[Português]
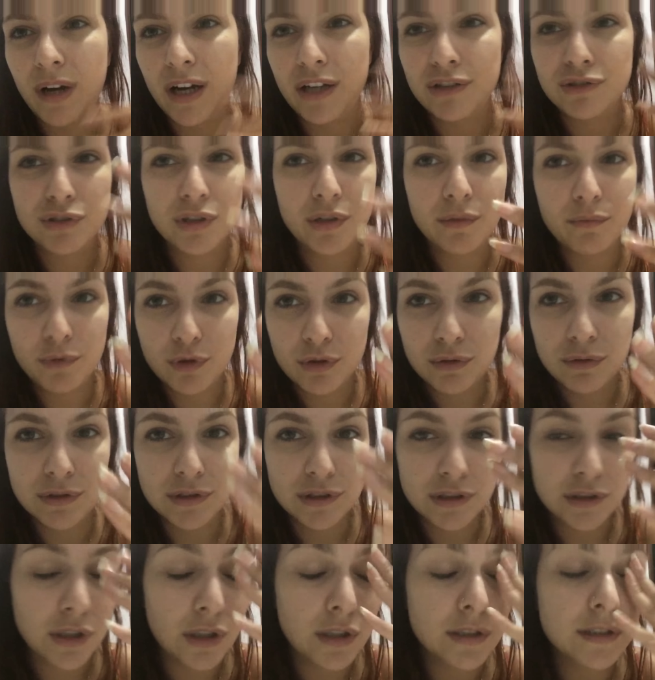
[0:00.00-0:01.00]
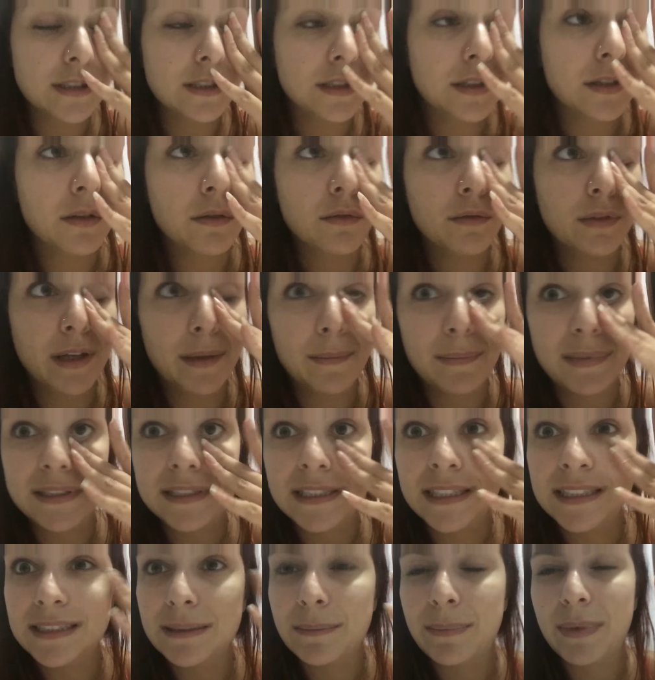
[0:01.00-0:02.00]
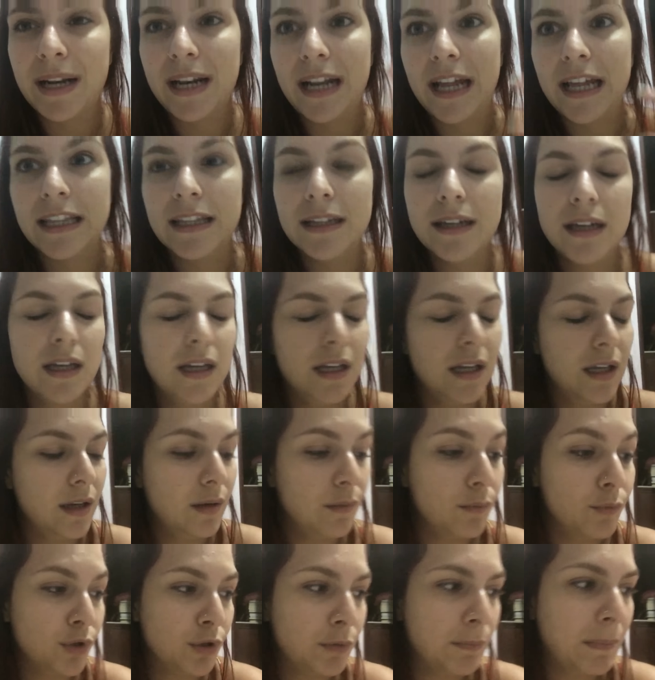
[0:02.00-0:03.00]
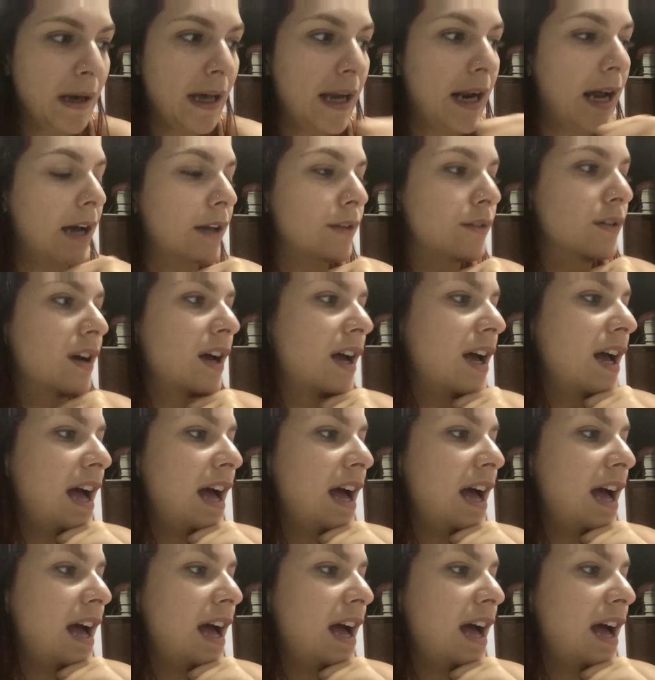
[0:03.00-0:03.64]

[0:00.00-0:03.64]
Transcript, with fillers: acho que, muito ansiosa, então eu não tenho paciência para nada, muito parada.